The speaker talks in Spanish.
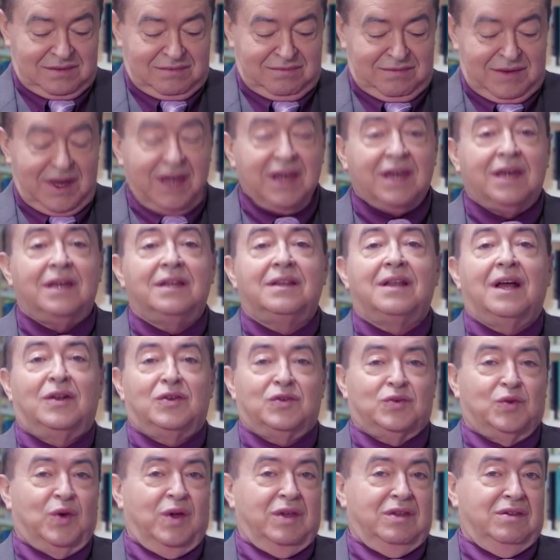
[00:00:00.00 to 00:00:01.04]
me quita
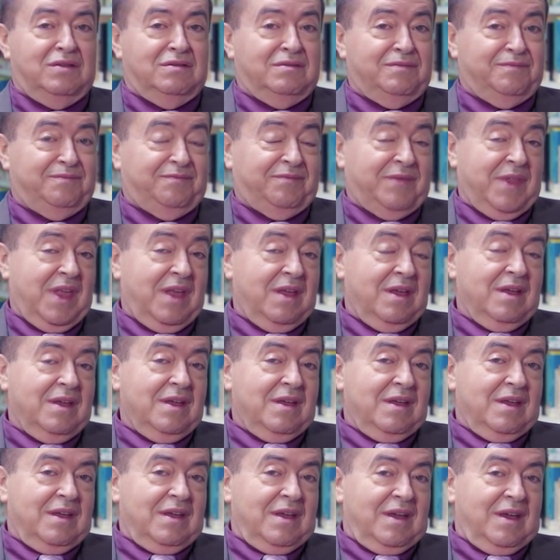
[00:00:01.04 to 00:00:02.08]
el sueño.
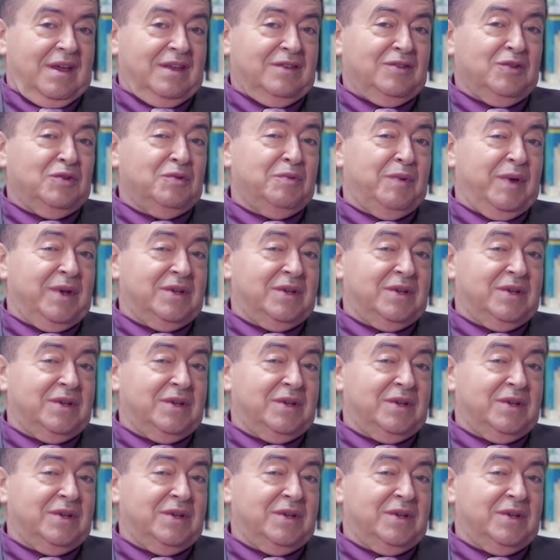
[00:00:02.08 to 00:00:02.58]
Estos